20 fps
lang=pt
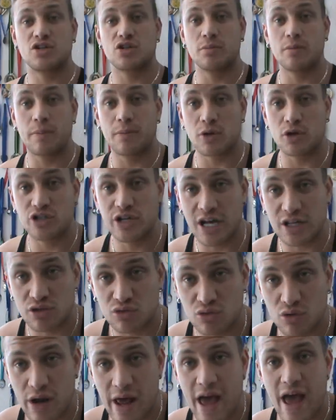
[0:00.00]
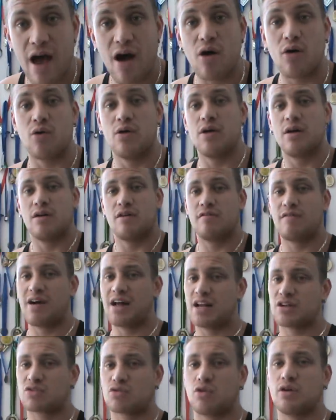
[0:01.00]
sobre o projeto do Léo,
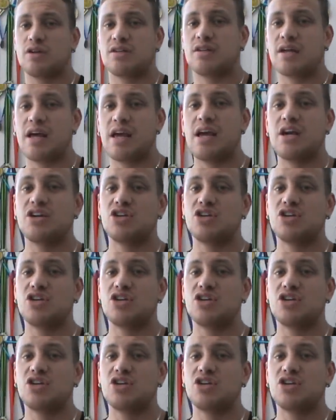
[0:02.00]
várias coisas aí,